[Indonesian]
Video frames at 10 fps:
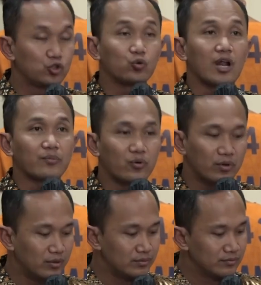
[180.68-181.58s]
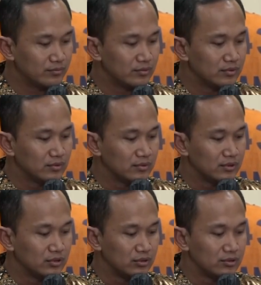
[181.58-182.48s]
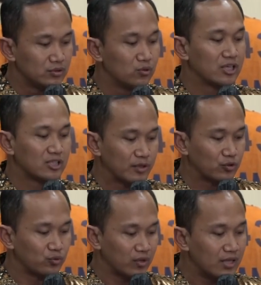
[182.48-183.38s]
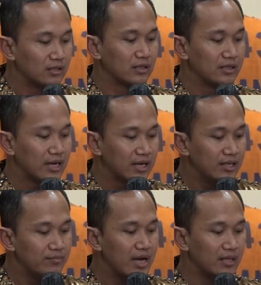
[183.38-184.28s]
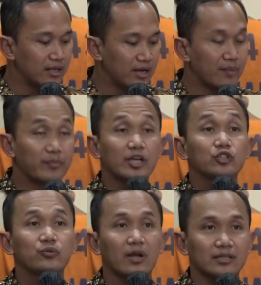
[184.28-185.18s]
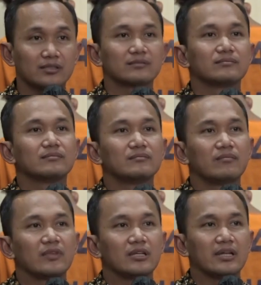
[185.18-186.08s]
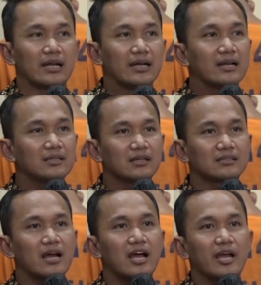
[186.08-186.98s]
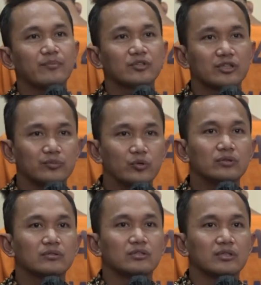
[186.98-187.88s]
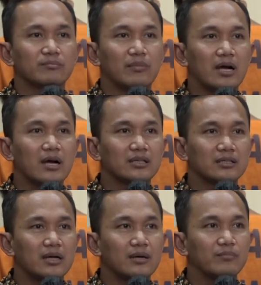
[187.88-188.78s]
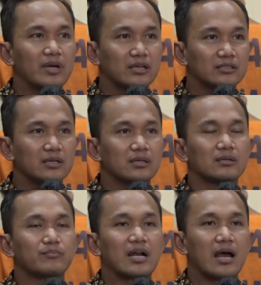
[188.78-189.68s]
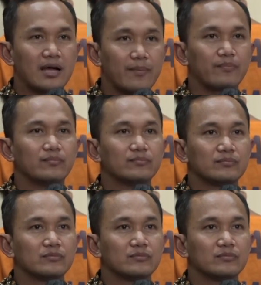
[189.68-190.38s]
curanmor juga termasuk curat dan 5 TKP curas. Nah, dari tersangka M tersebut maka kita berhasil menangkap